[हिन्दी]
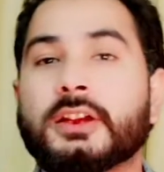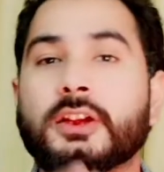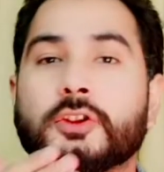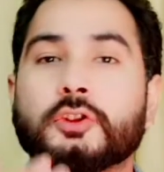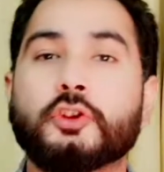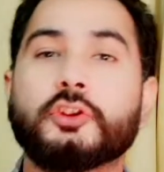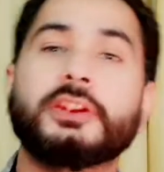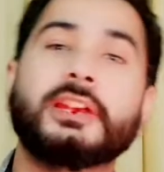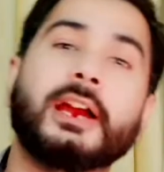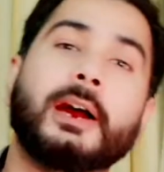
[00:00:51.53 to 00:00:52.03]
तो
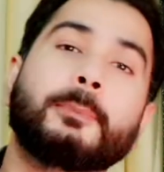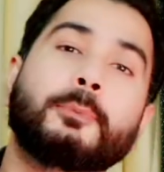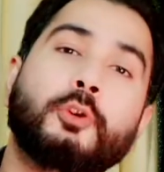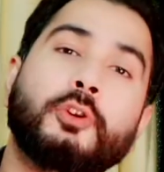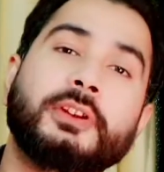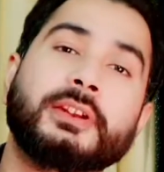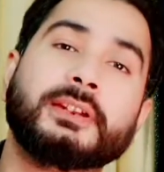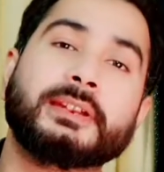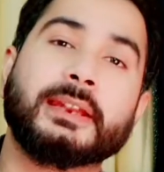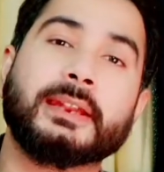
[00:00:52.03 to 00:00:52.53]
ये आपको
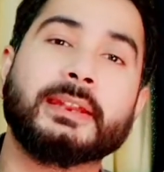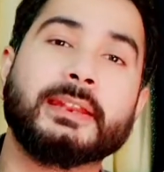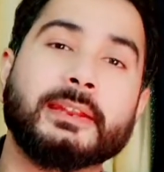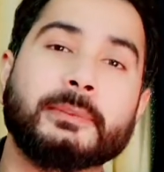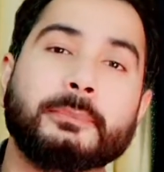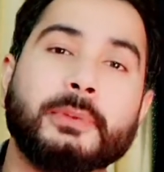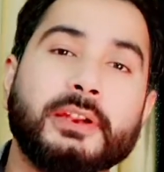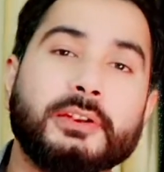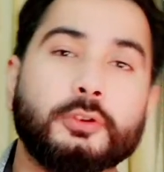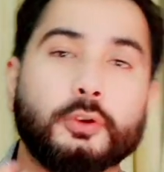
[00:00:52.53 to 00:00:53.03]
रिटर्निंग
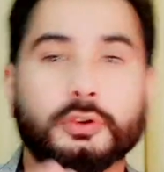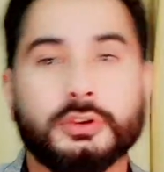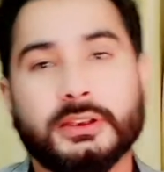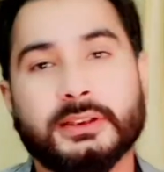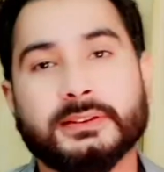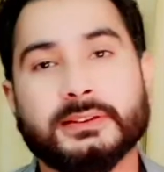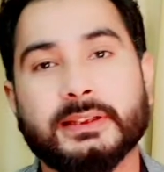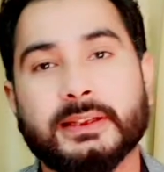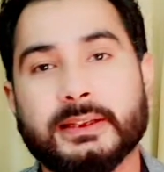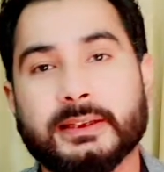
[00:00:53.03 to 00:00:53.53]
में डॉलर्स
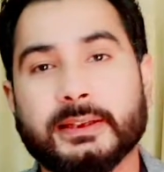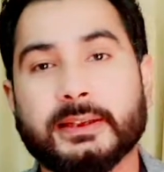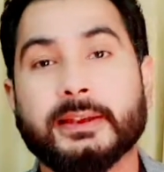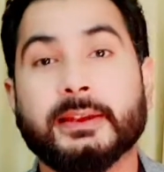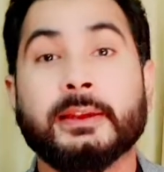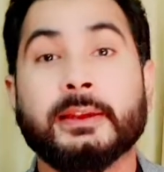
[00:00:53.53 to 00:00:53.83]
देंगे